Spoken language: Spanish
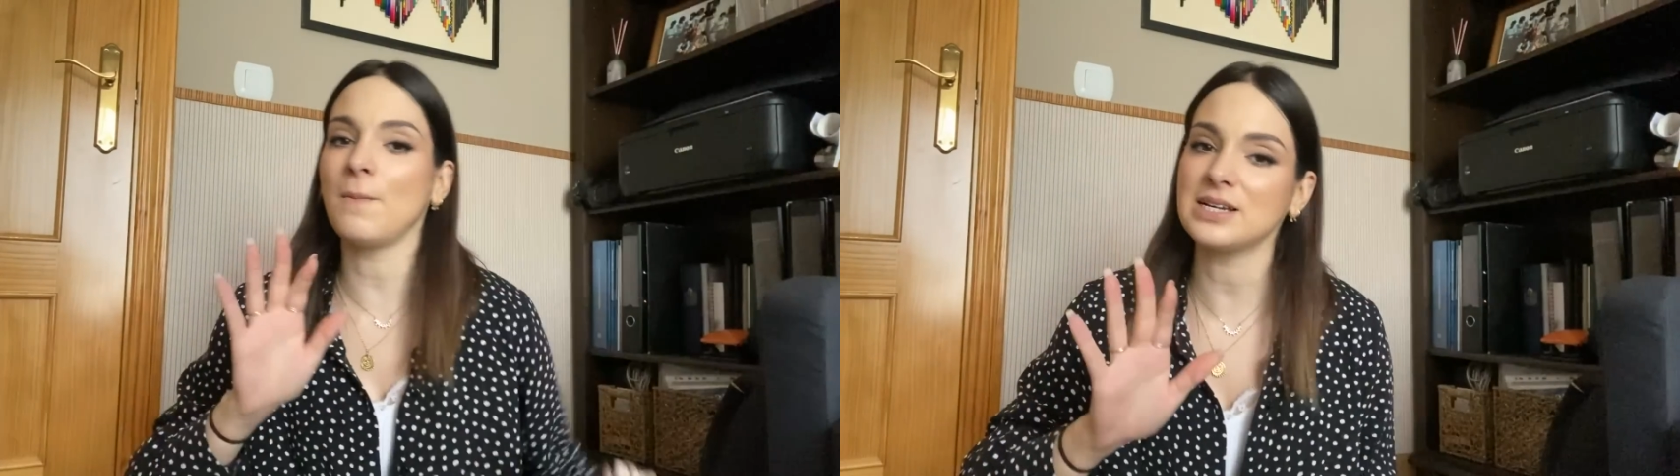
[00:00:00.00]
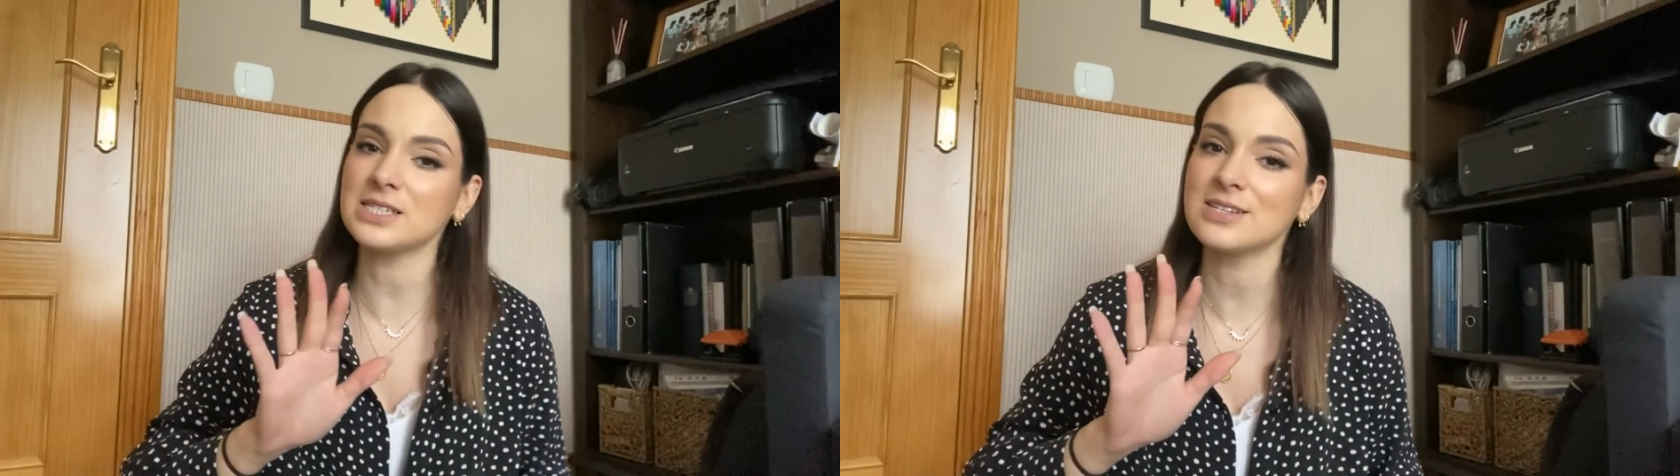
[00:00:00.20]

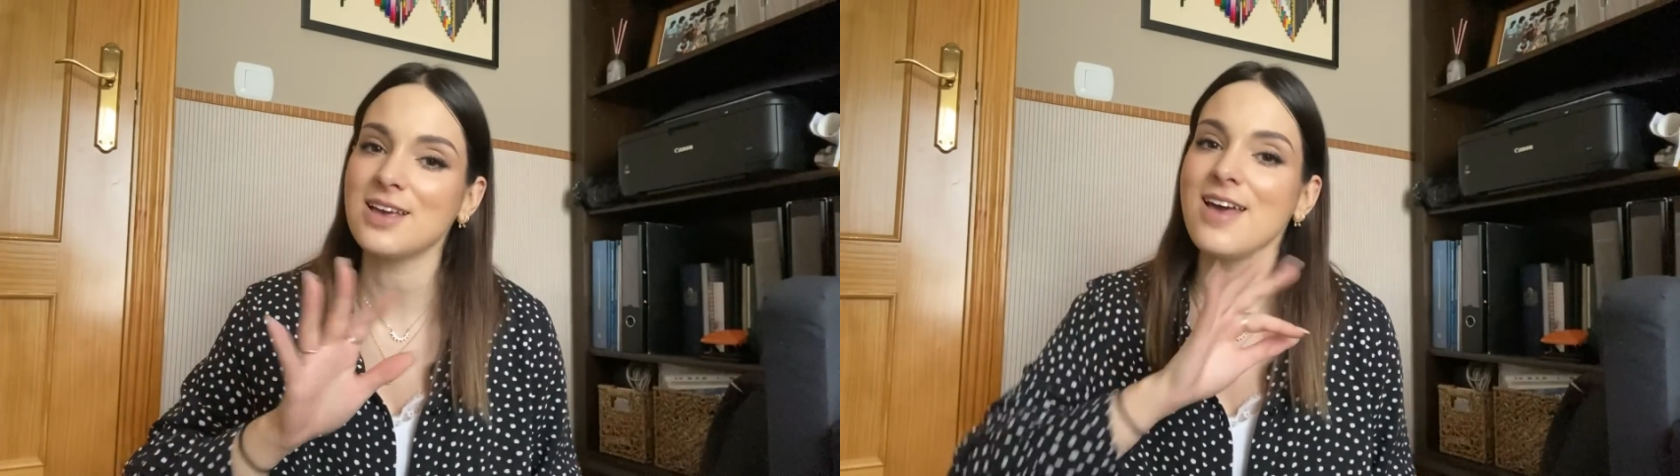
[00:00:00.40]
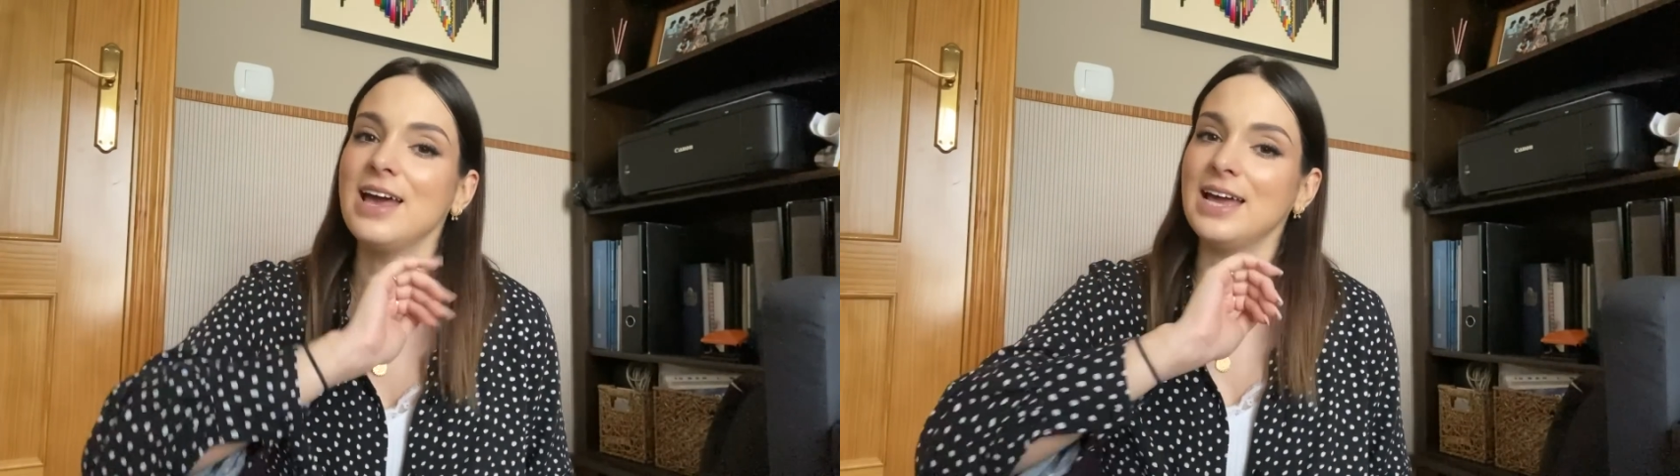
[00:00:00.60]
más
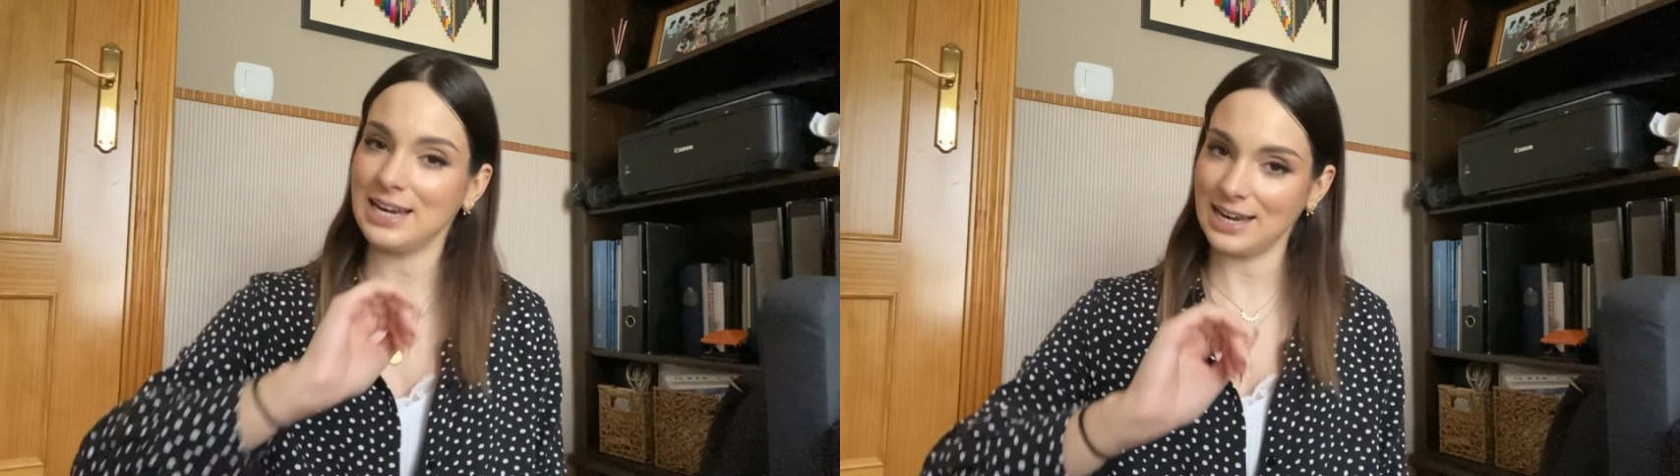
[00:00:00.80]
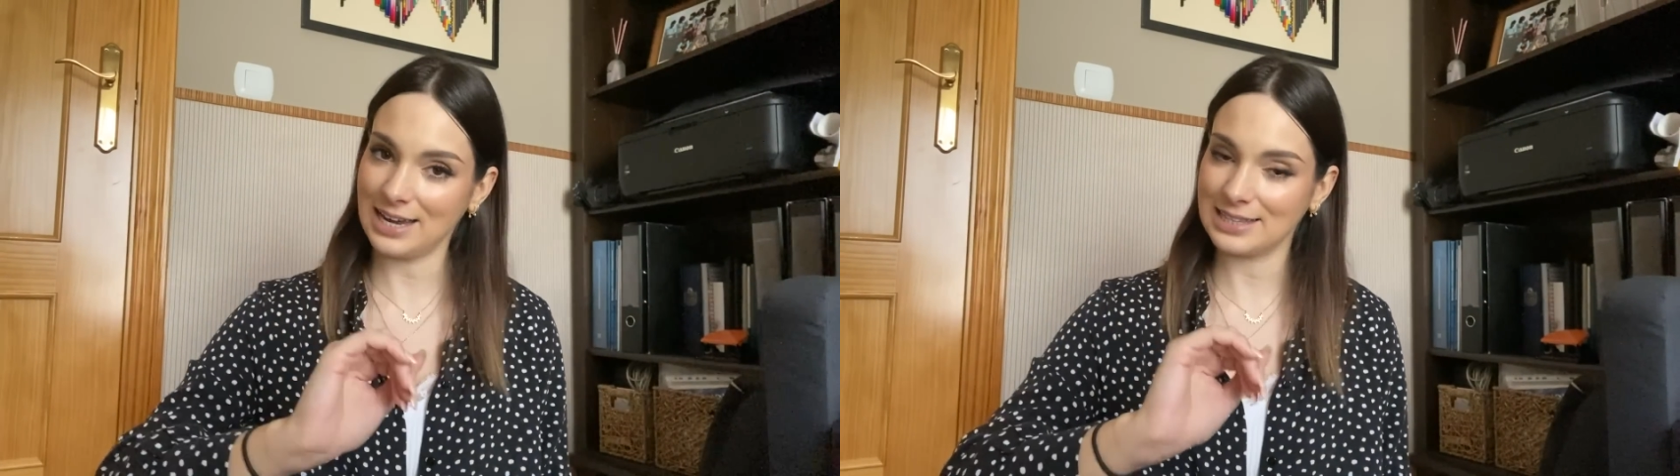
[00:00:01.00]

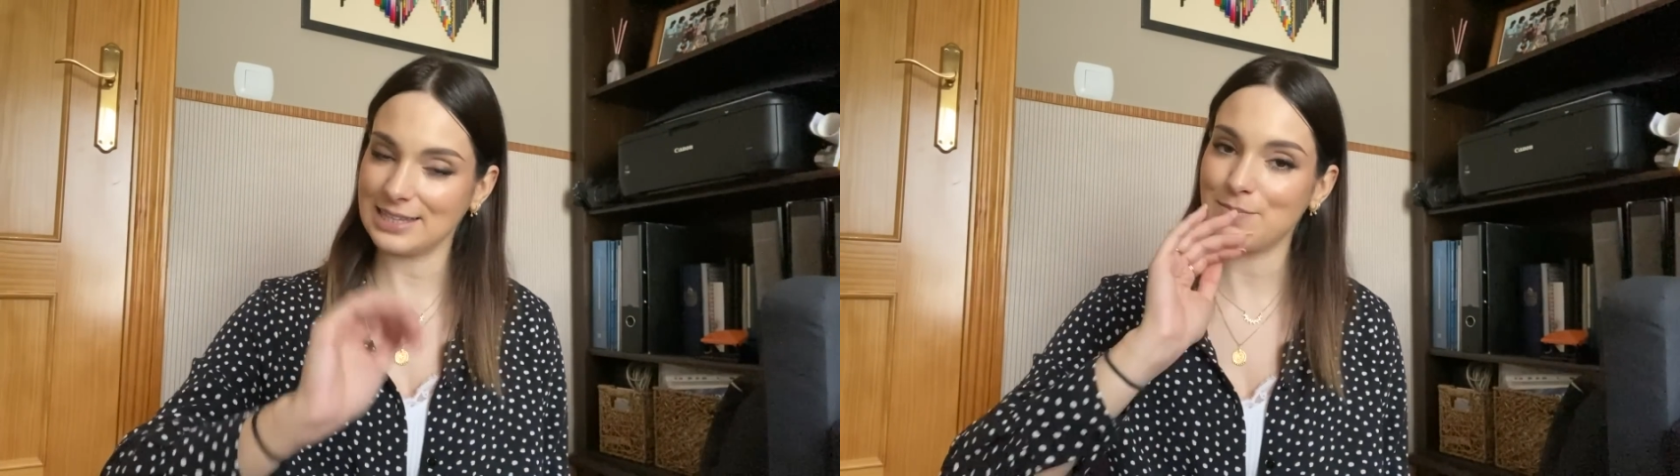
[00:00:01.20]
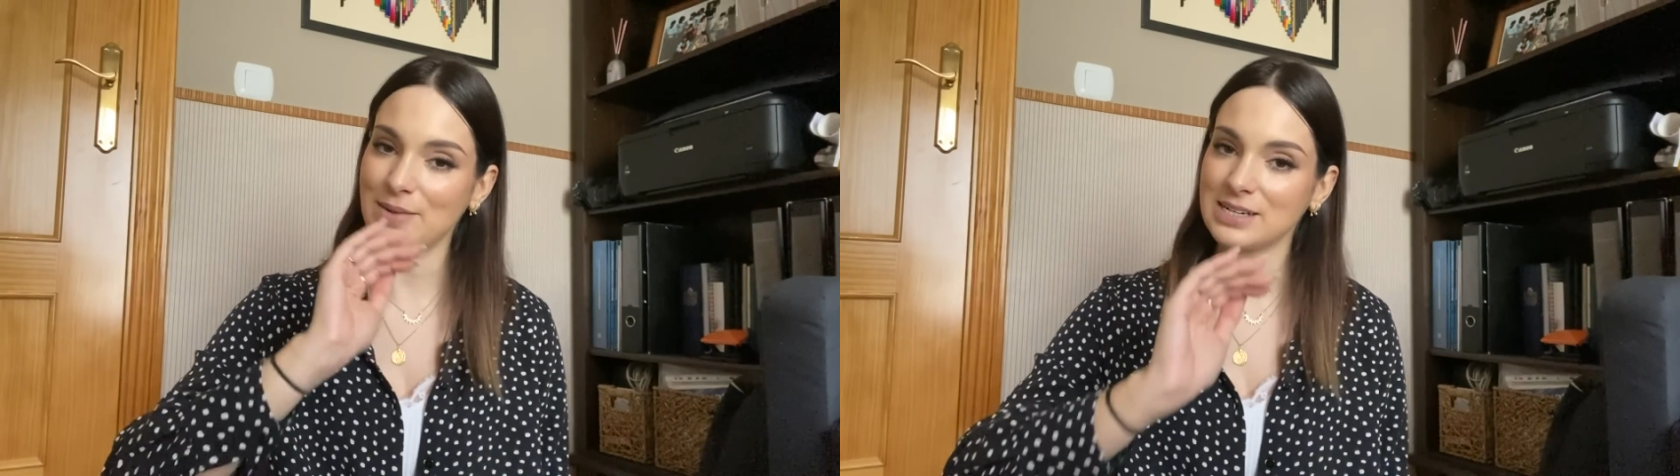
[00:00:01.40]

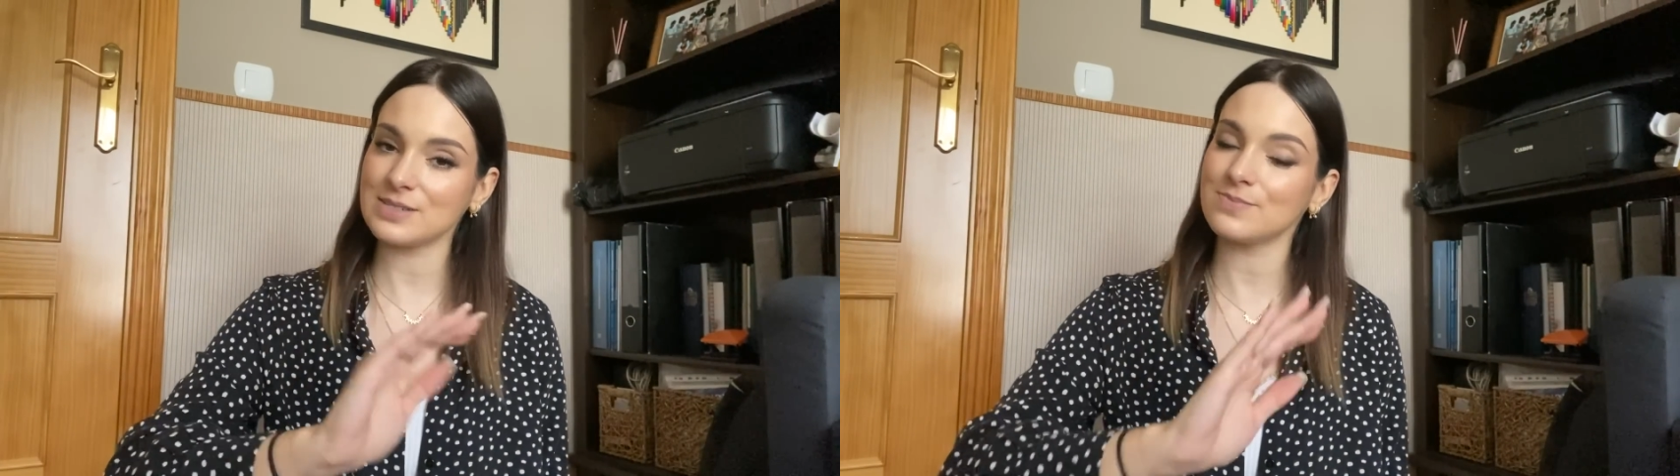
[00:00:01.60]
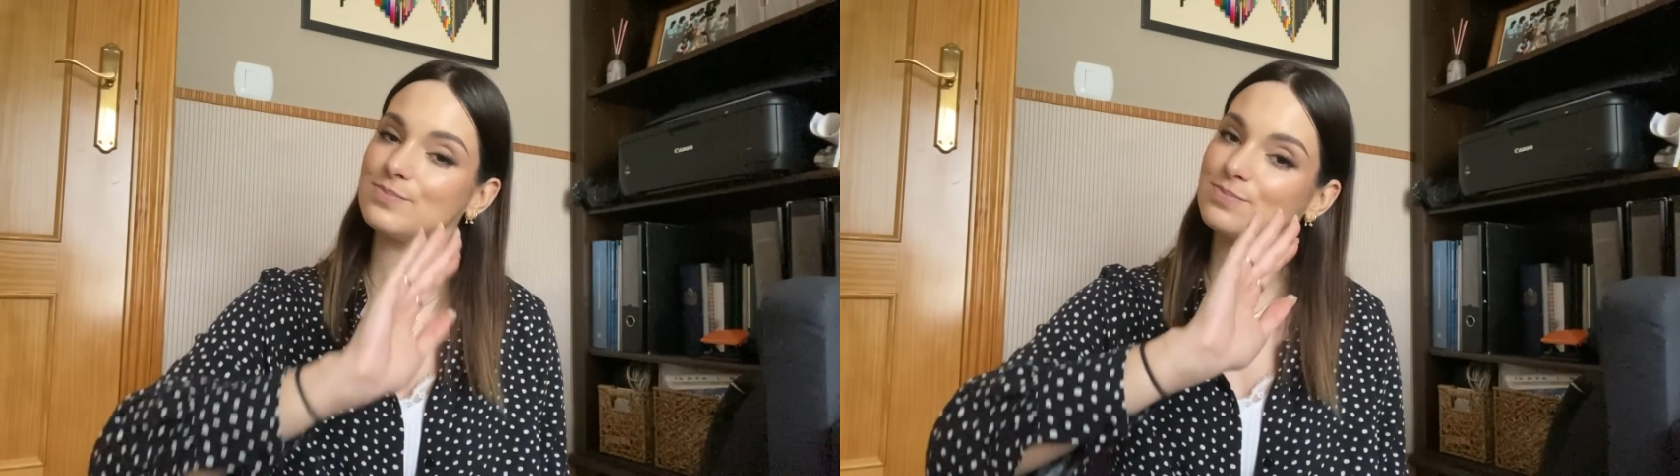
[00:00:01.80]
elegante, más